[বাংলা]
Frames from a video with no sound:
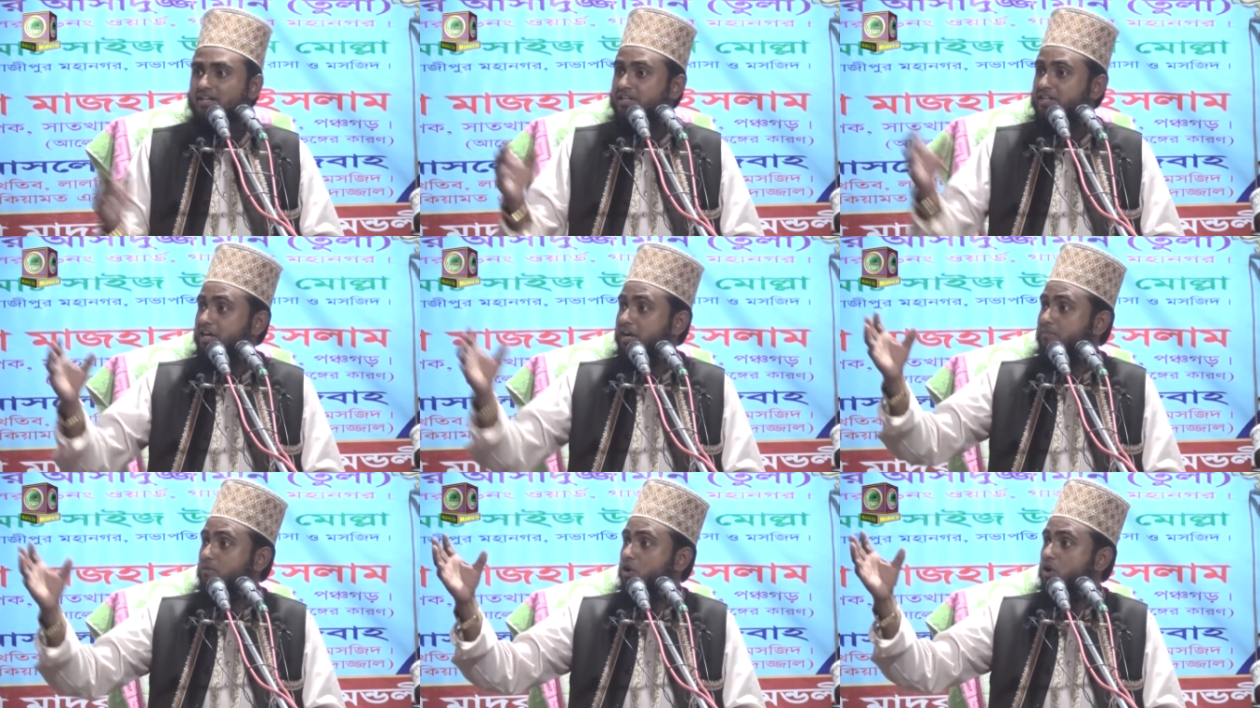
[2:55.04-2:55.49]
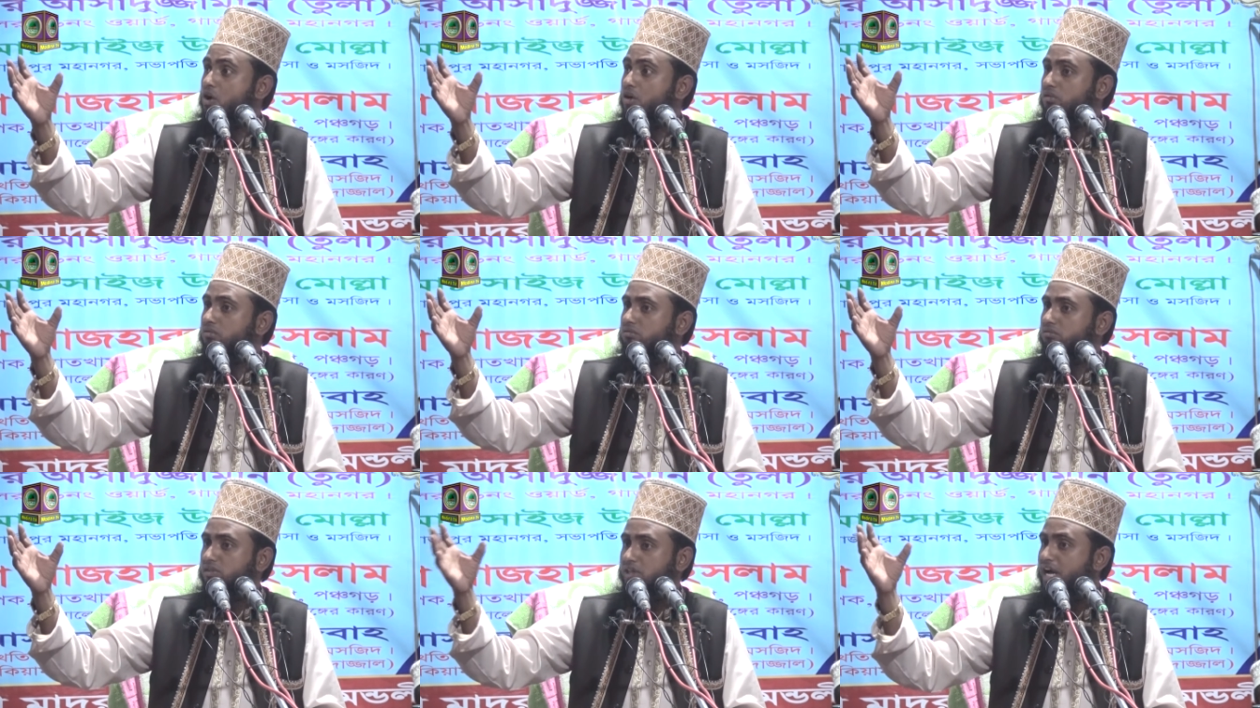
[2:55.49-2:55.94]

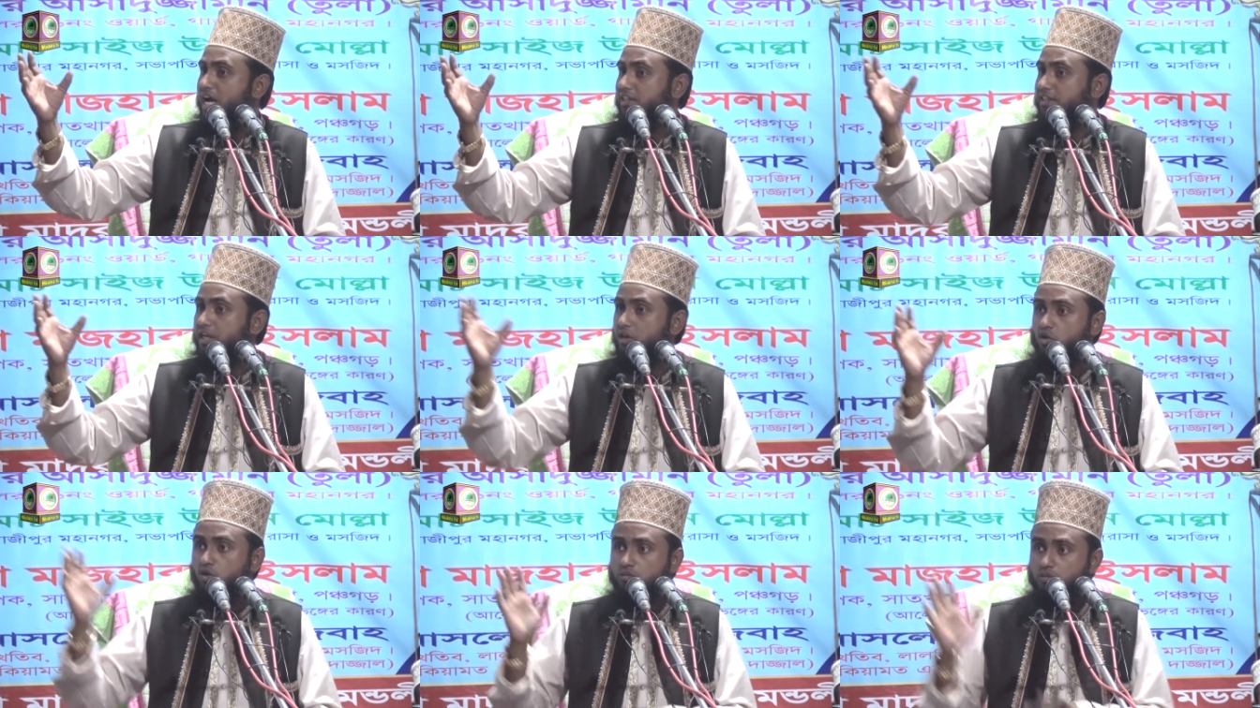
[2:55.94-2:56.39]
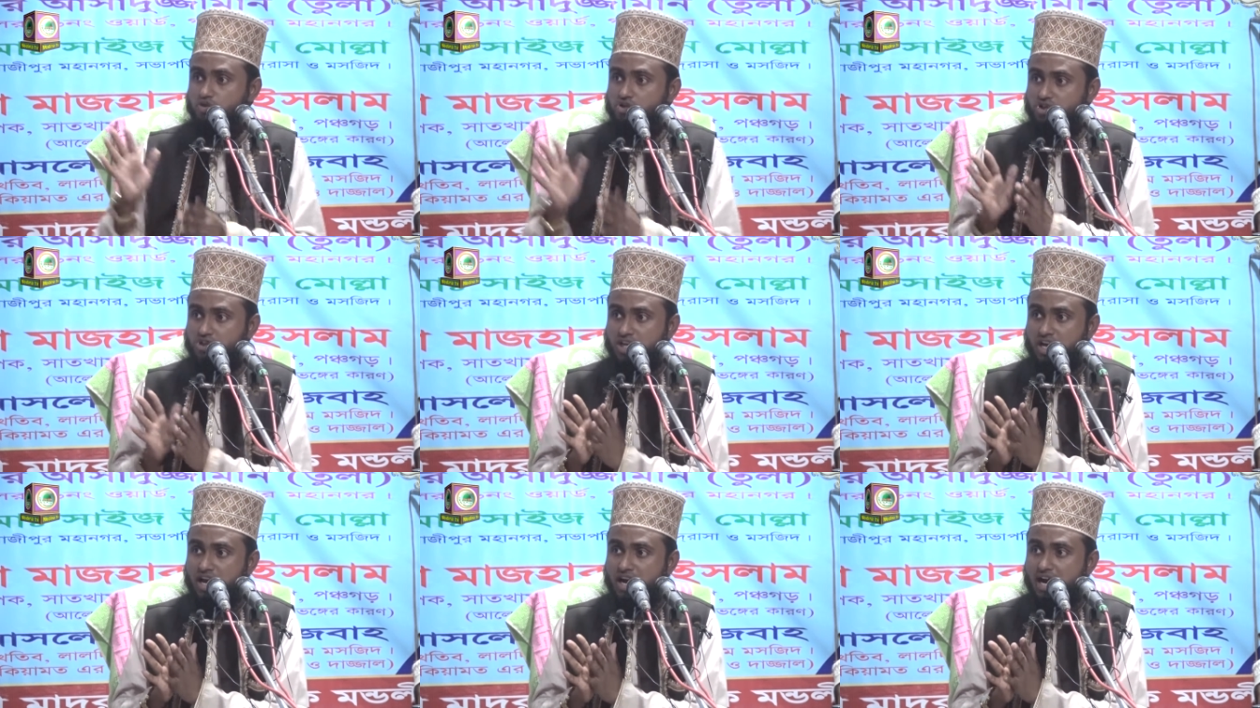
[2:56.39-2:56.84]
কিয়ামত
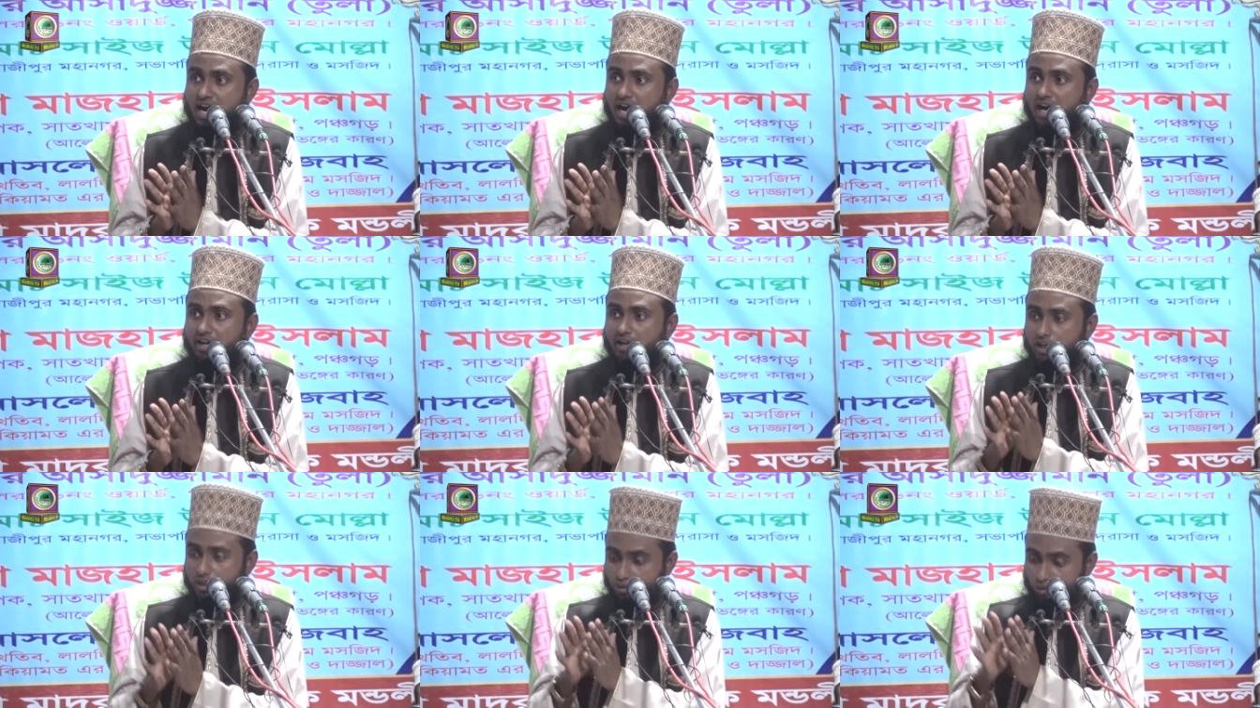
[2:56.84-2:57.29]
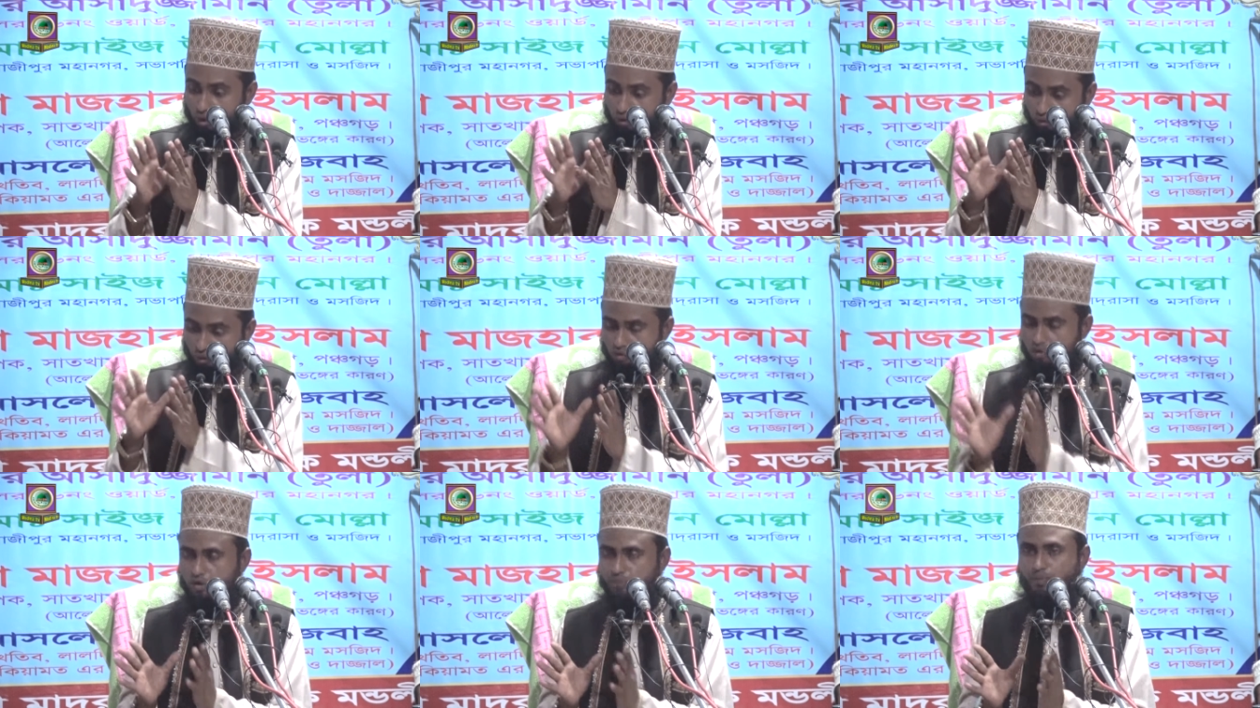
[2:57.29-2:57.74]
লাতাকুমুসা
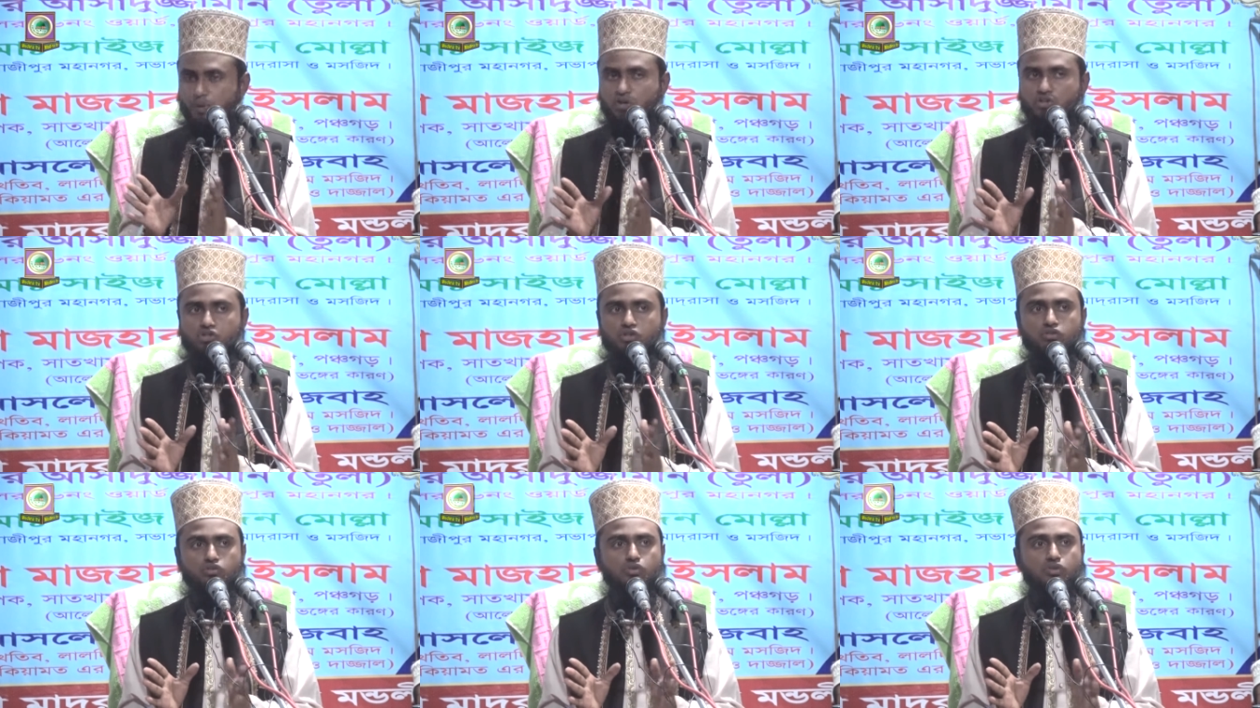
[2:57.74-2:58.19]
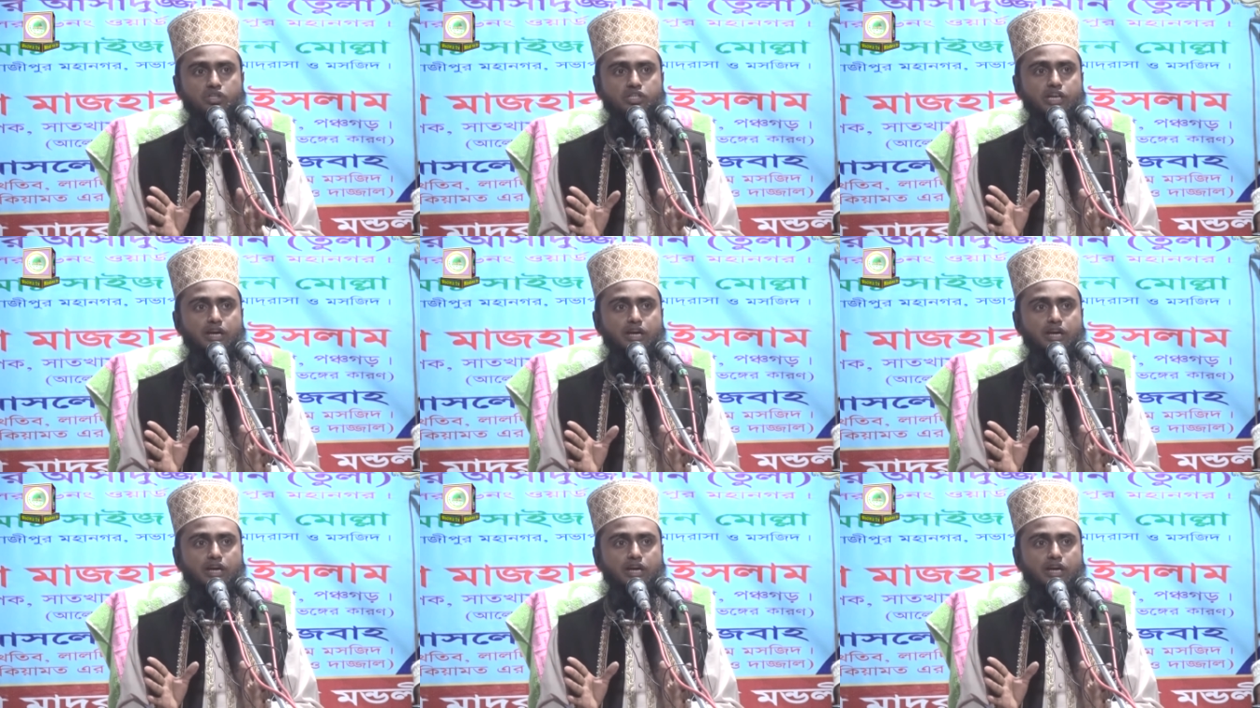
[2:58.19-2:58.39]
ততক্ষণ পর্যন্ত